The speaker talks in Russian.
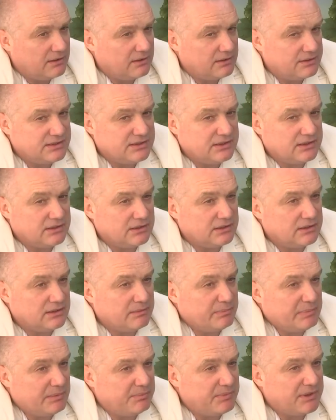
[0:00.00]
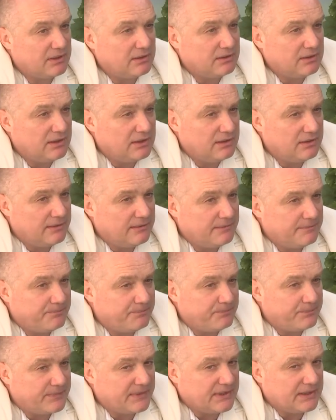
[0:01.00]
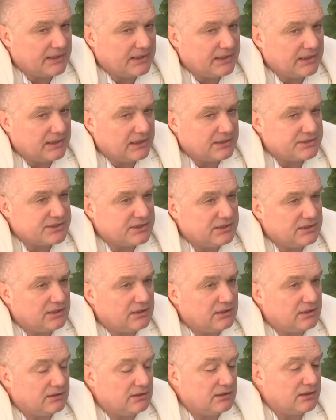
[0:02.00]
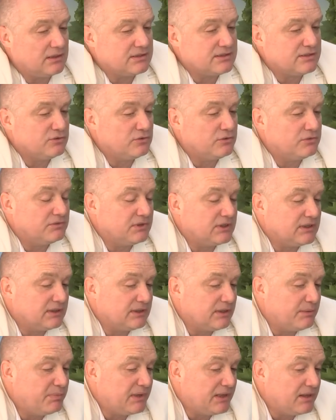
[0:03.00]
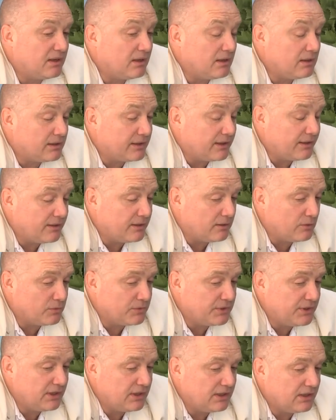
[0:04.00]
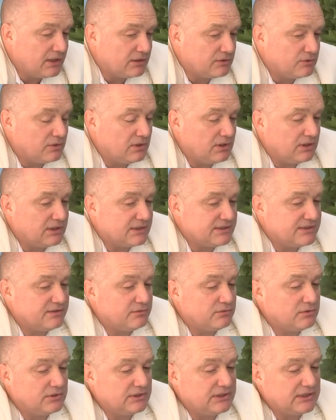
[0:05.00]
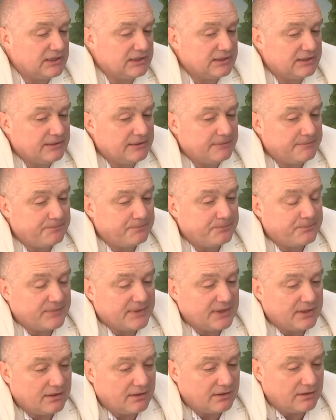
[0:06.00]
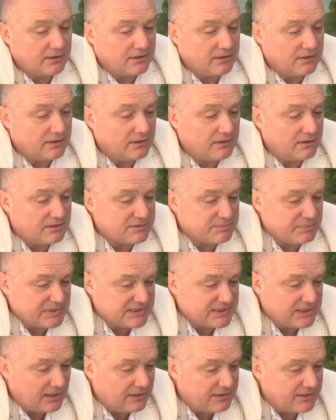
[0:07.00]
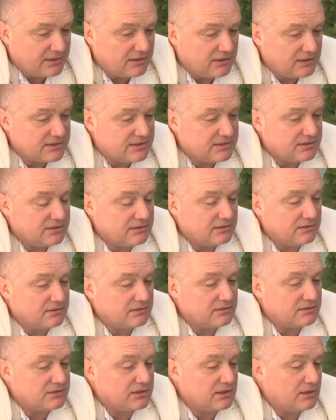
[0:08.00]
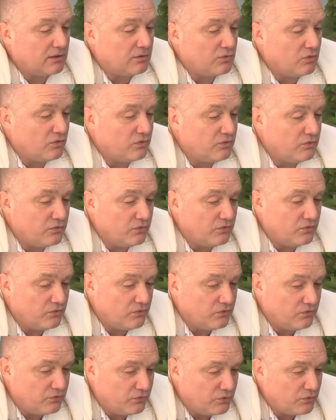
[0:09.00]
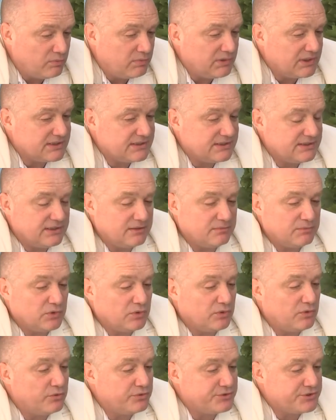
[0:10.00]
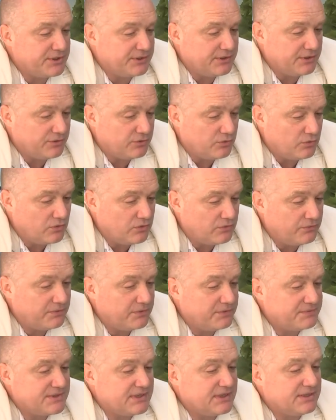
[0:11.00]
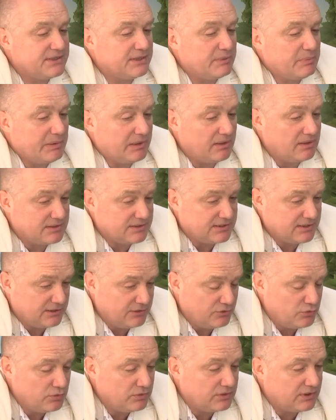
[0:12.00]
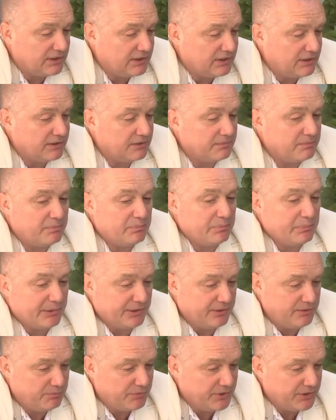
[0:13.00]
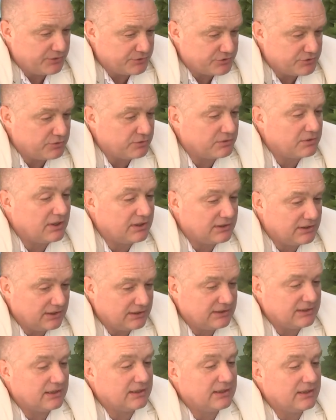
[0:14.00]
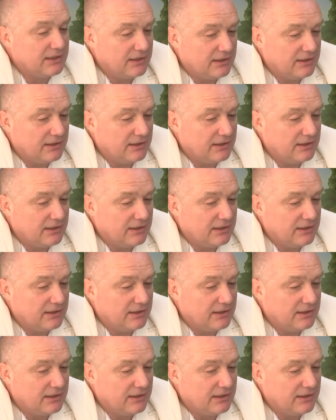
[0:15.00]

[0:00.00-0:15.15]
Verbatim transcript: где, например, начинал основы эндобилиарной хирургии, которая на сегодня – Э, распространилась э, широко в области, и много учеников, и все эти операции идут. А я понимаю, что когда-то